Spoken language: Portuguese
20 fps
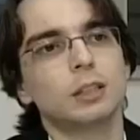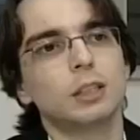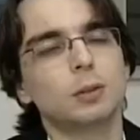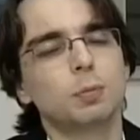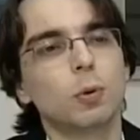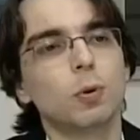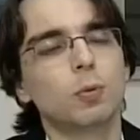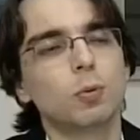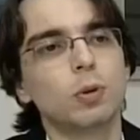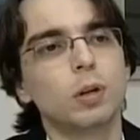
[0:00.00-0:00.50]
gente
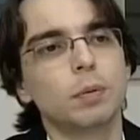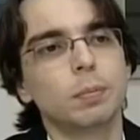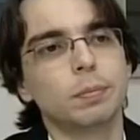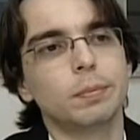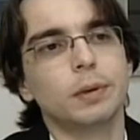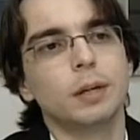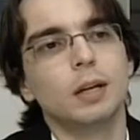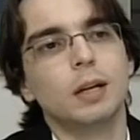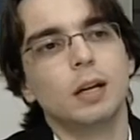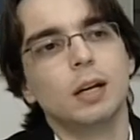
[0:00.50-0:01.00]
procura
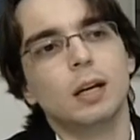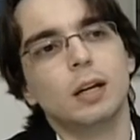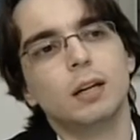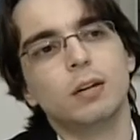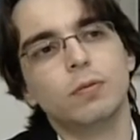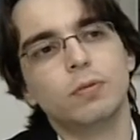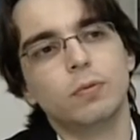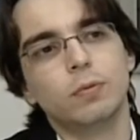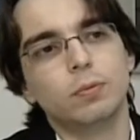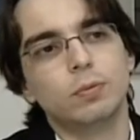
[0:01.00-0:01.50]

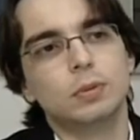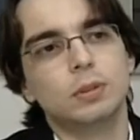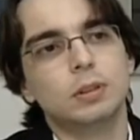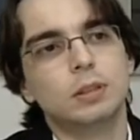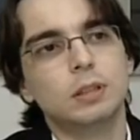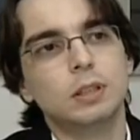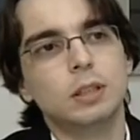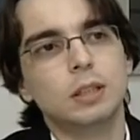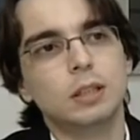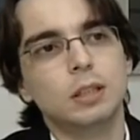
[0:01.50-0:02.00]

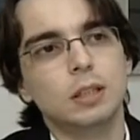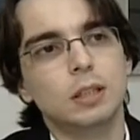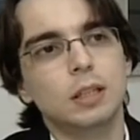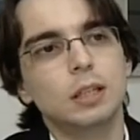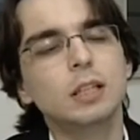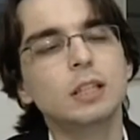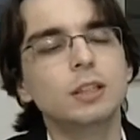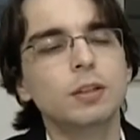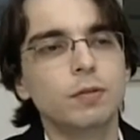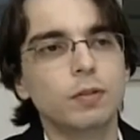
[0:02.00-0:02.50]
de
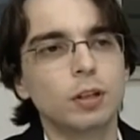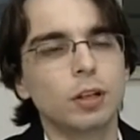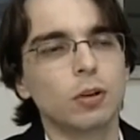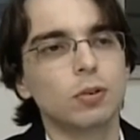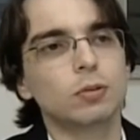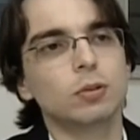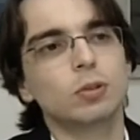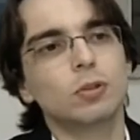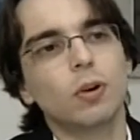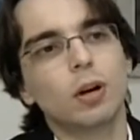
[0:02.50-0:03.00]

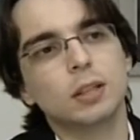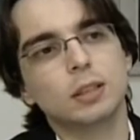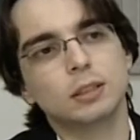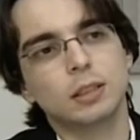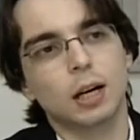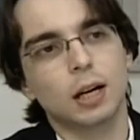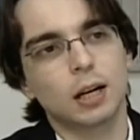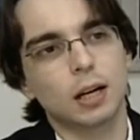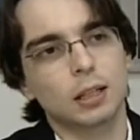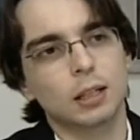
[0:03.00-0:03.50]

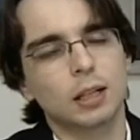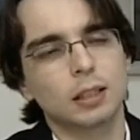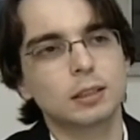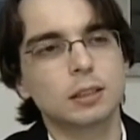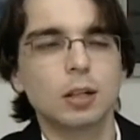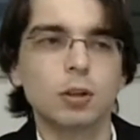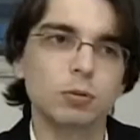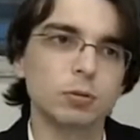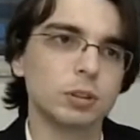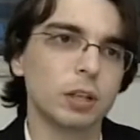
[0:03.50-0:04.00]
individualizar cada
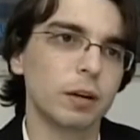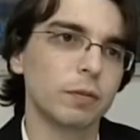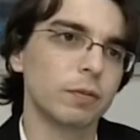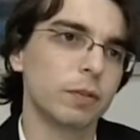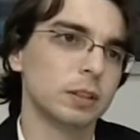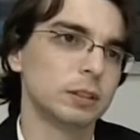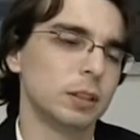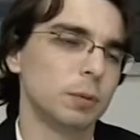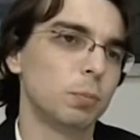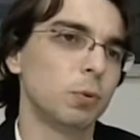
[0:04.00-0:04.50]
ação, já
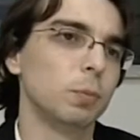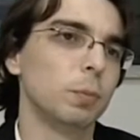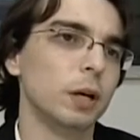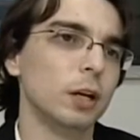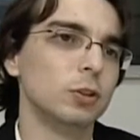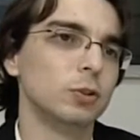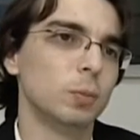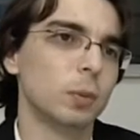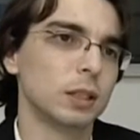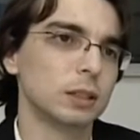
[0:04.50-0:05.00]
fazer por
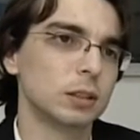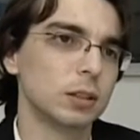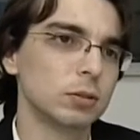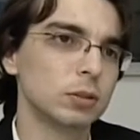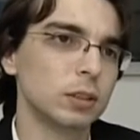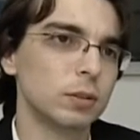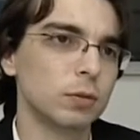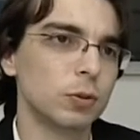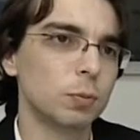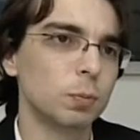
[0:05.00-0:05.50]
meio de uma ação
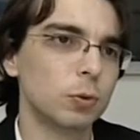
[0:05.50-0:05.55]
civil